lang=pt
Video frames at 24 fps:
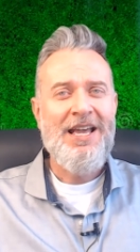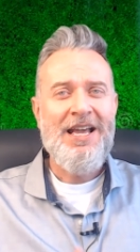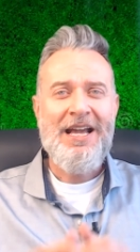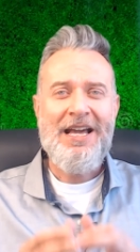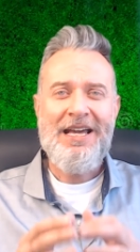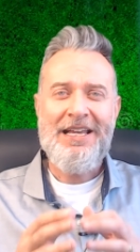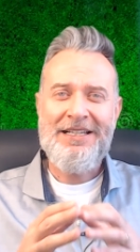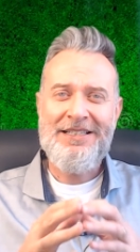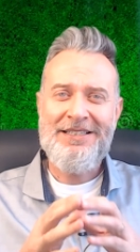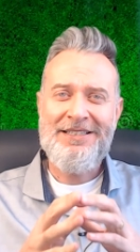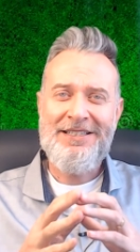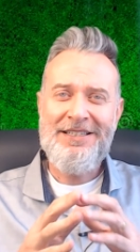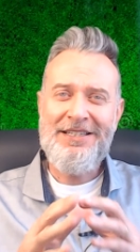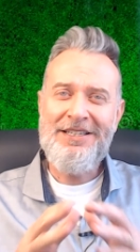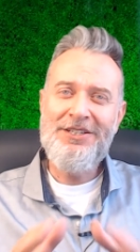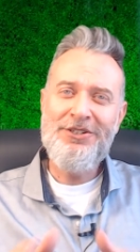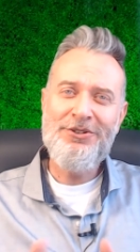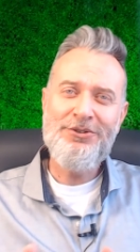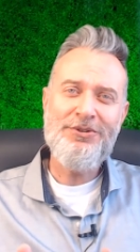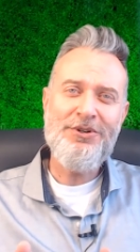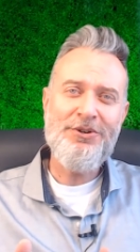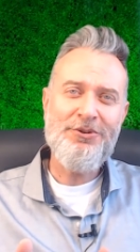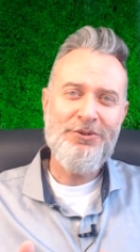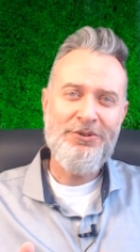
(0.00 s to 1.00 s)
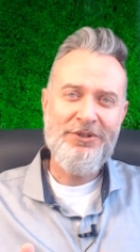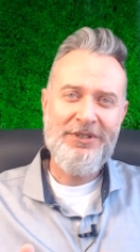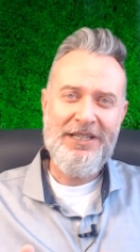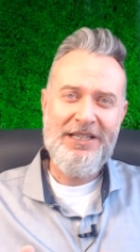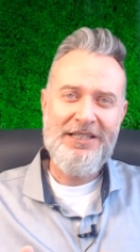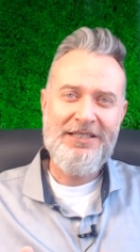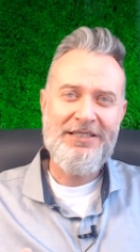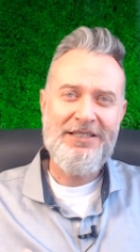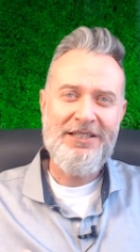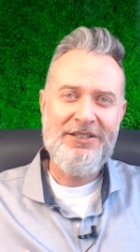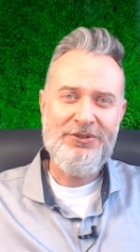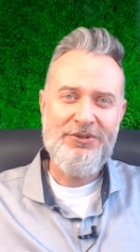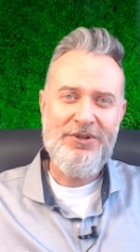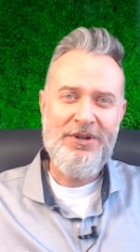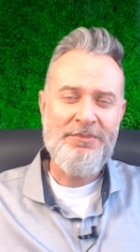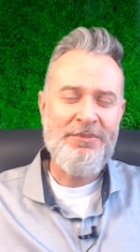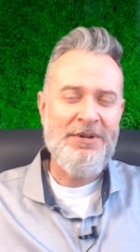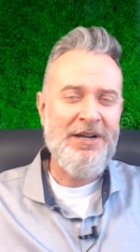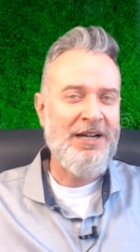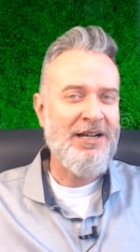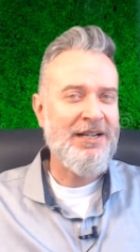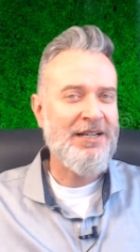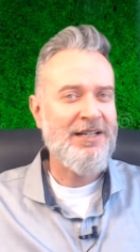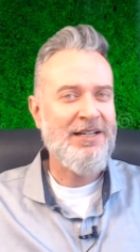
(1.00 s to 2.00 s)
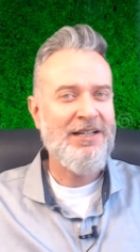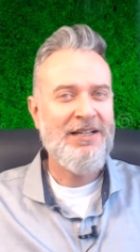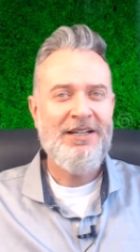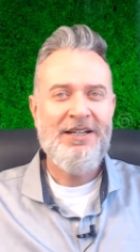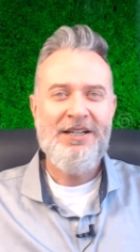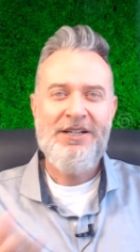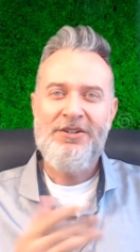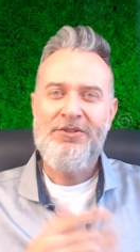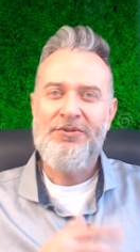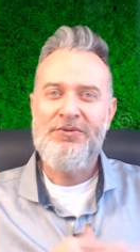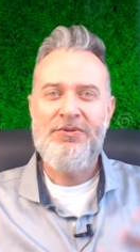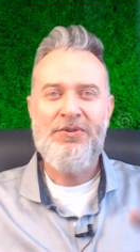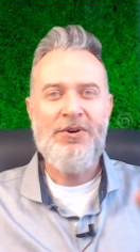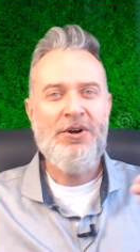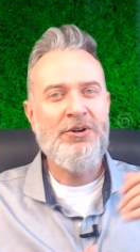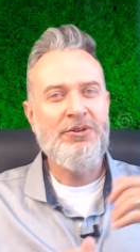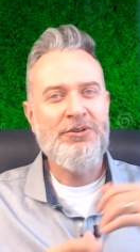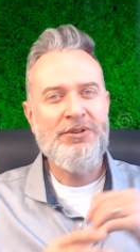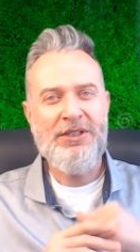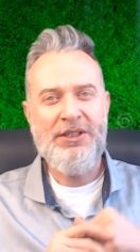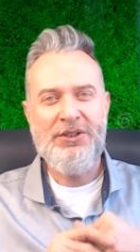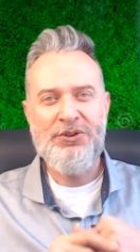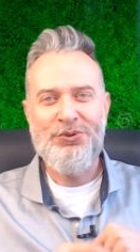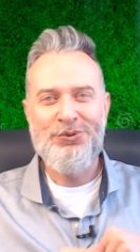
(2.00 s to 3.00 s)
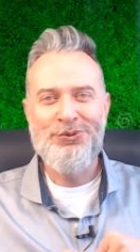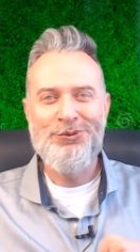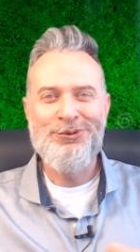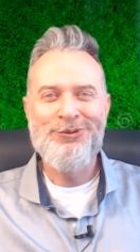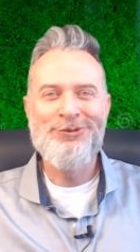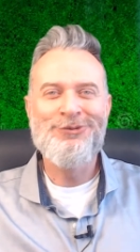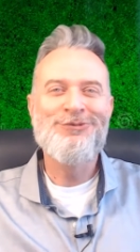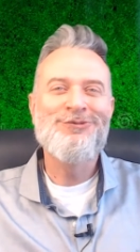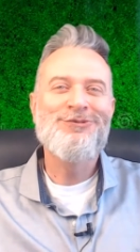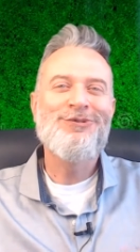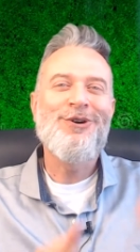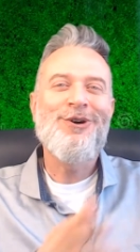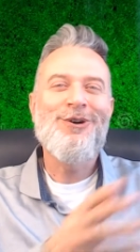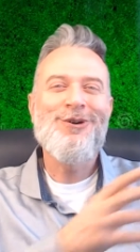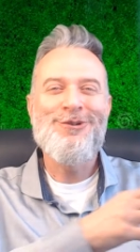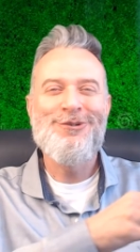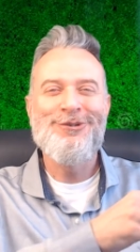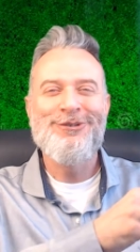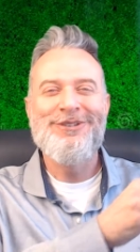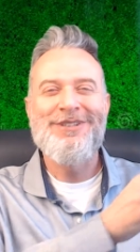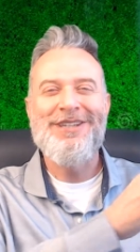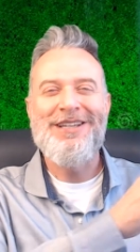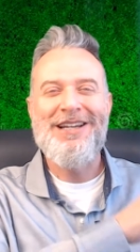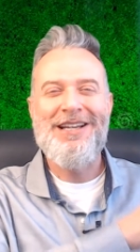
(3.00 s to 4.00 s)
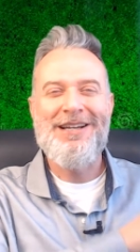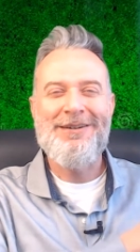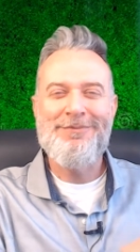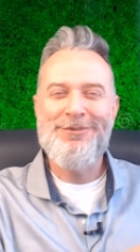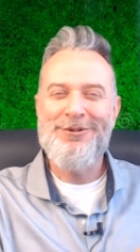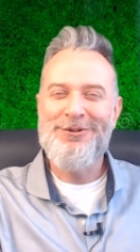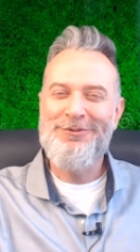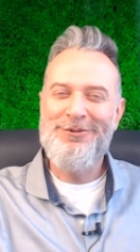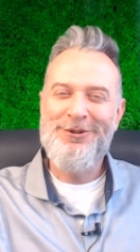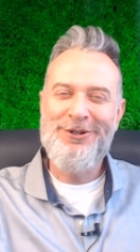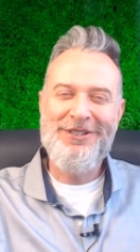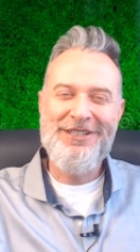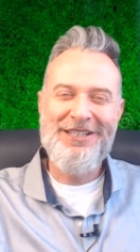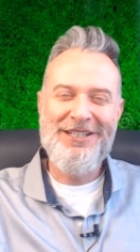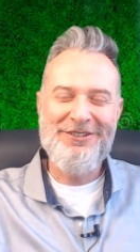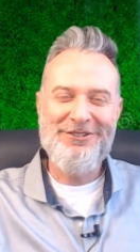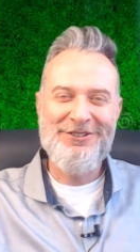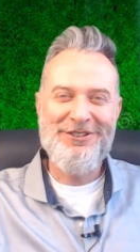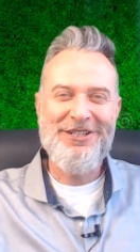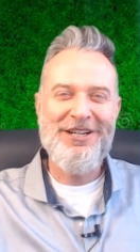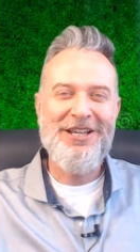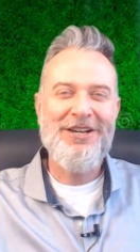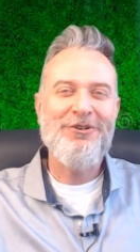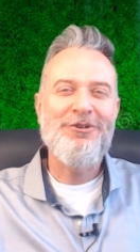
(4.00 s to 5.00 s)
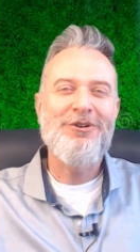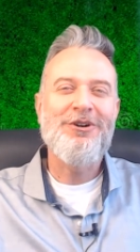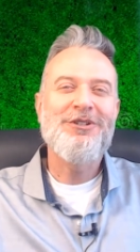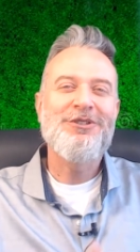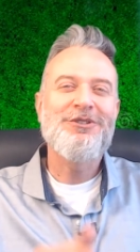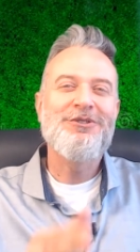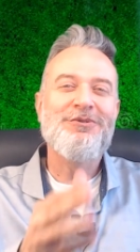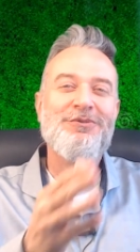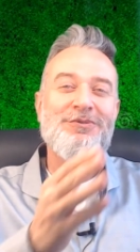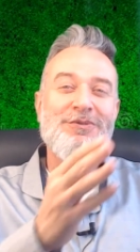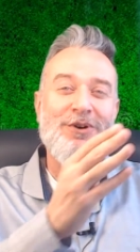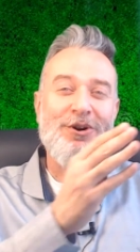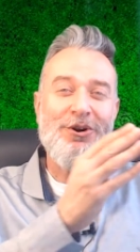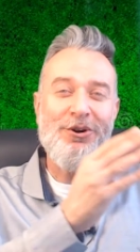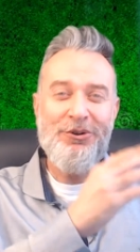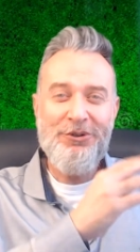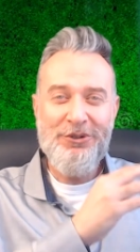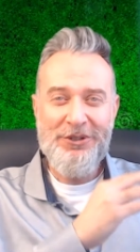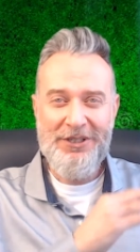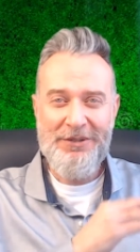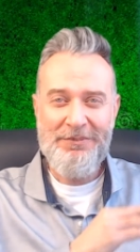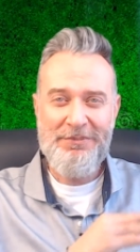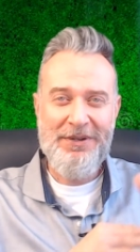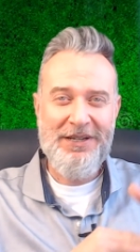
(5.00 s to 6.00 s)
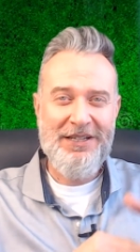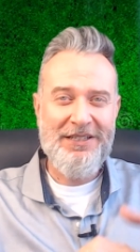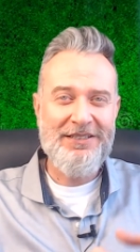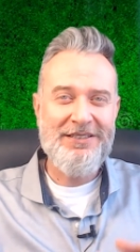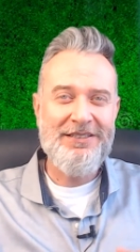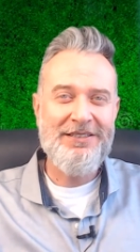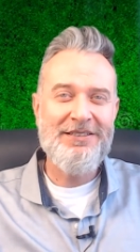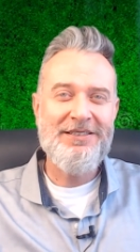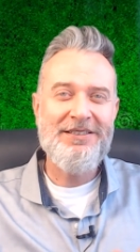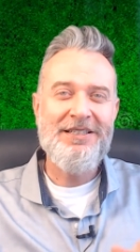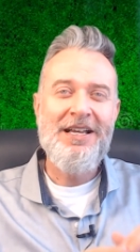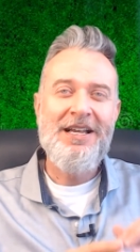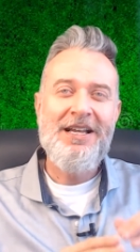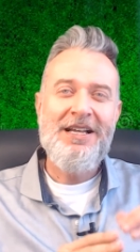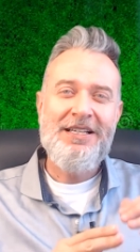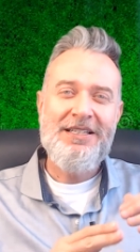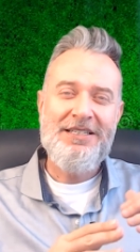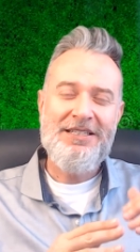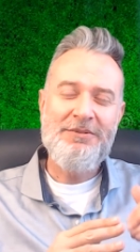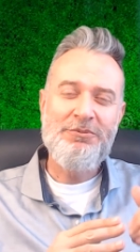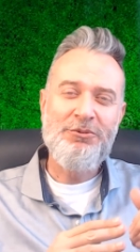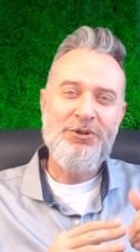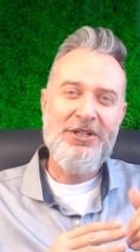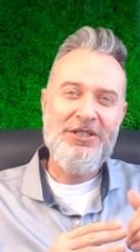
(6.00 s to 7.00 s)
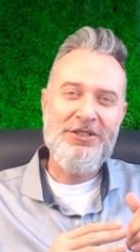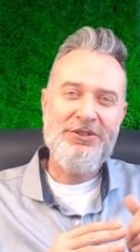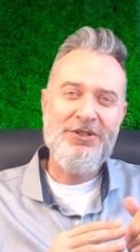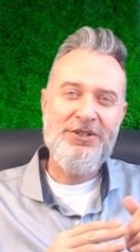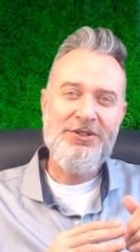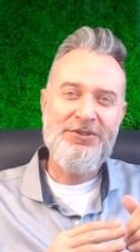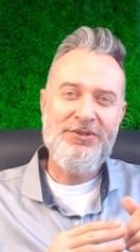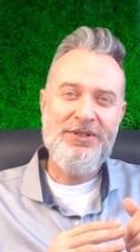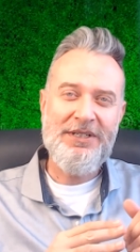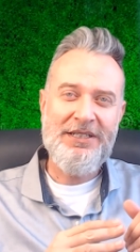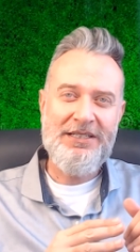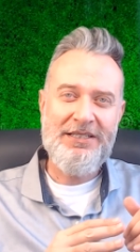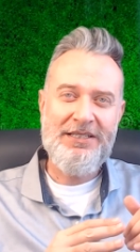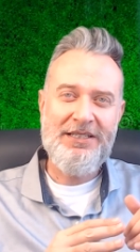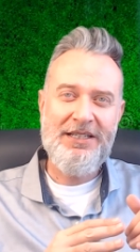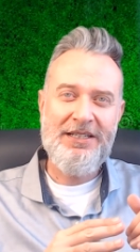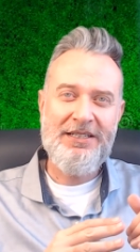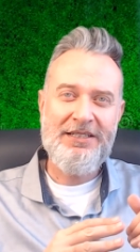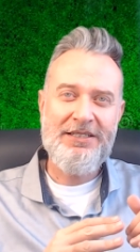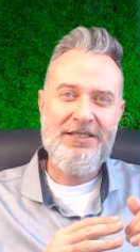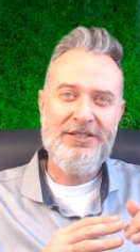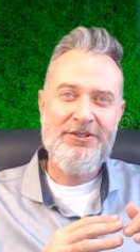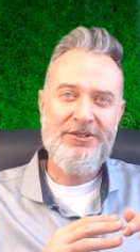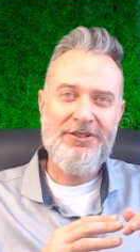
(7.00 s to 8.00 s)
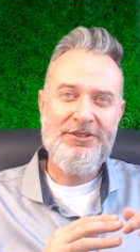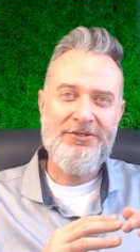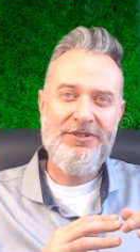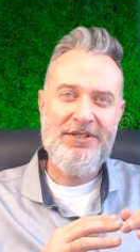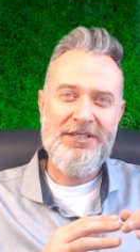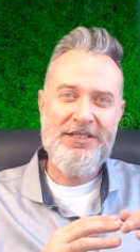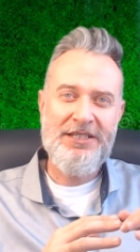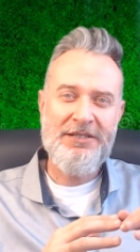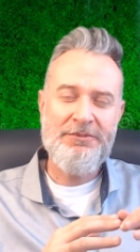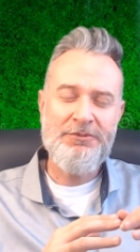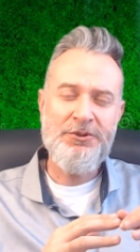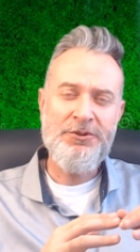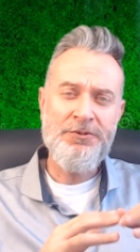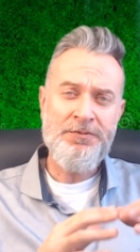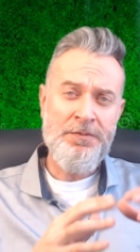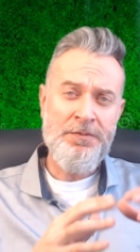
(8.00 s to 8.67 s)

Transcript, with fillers: Cara, se isso acontece na sua marca, volta tudo, volta lá para o modelo de negócio, volta para as simulações financeiras que nós fazemos